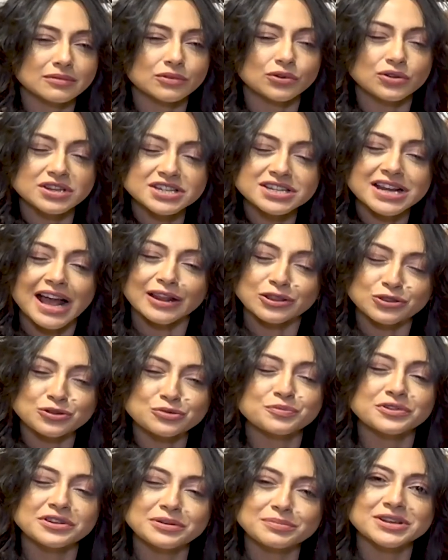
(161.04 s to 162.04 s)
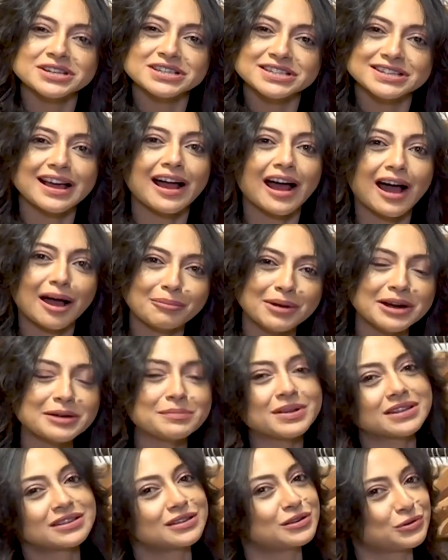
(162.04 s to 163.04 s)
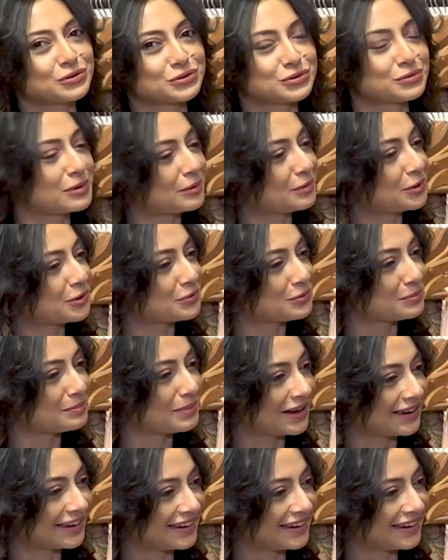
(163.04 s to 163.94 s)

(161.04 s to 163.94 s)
ওই শান্ত পরিবেশটা আমার ব্যক্তিগতভাবে খুব ভাল